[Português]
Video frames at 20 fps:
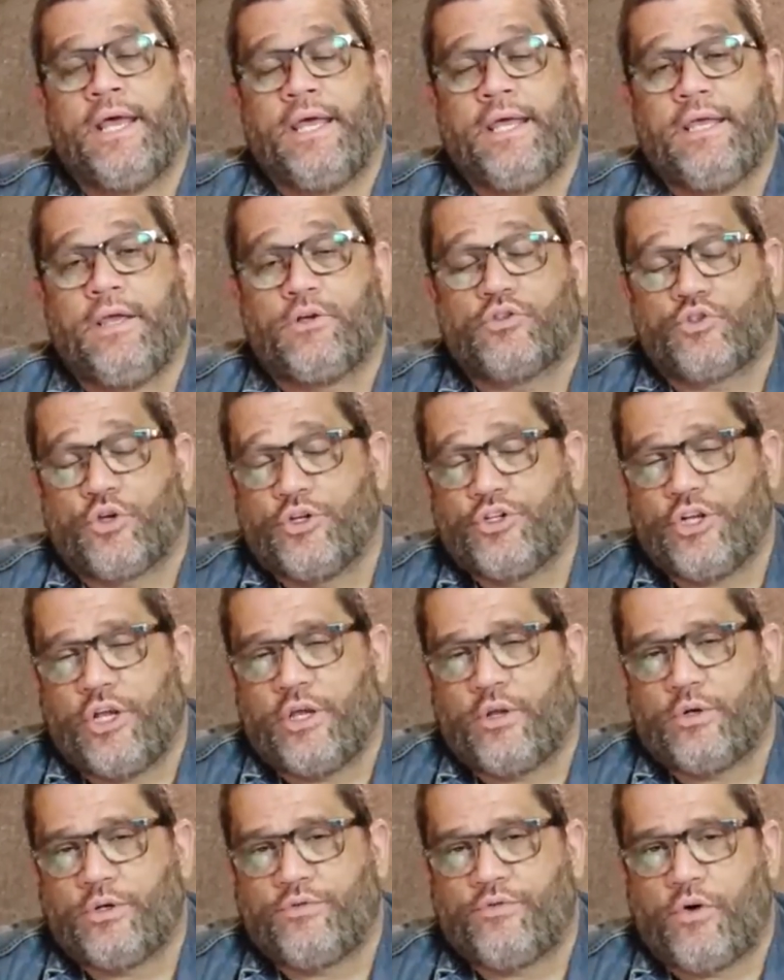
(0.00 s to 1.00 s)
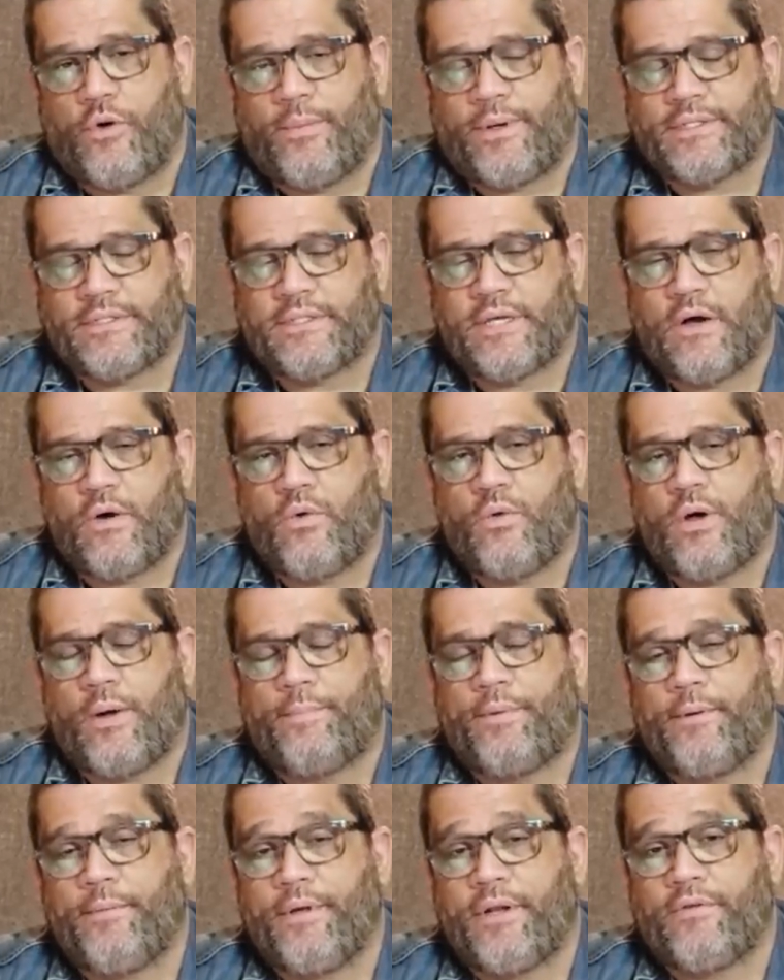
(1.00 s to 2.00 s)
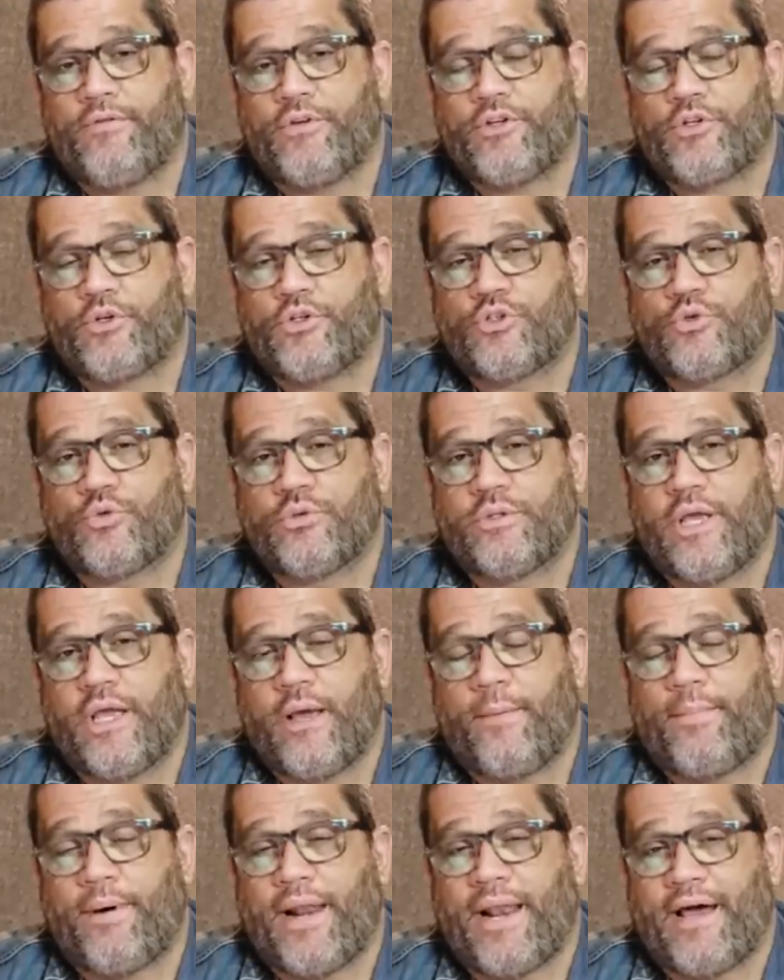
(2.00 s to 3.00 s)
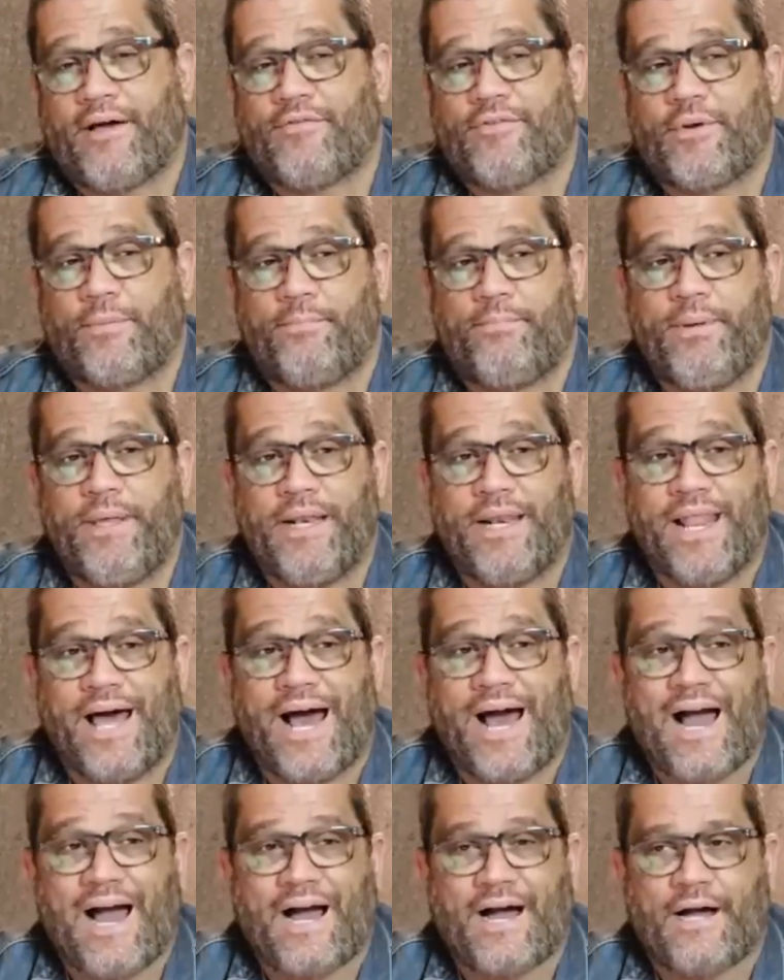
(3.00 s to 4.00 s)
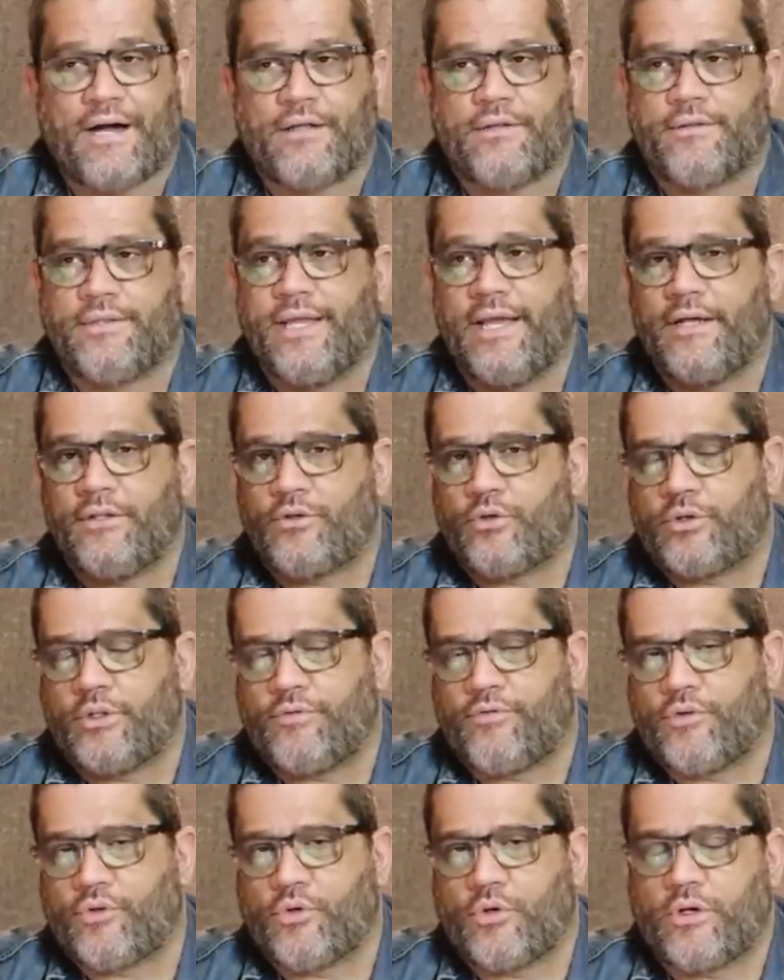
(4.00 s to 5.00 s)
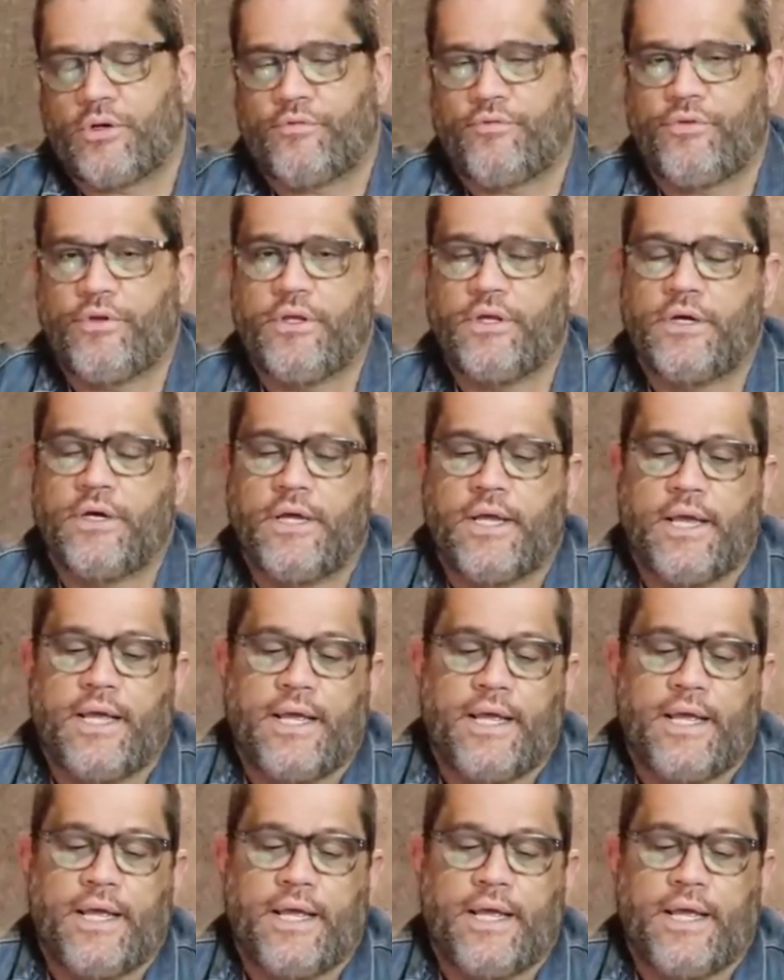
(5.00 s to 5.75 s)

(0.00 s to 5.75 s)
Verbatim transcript: E eu sou engenheiro de formação. A primeira vez que eu escutei a palavra pilar dentro da fotografia,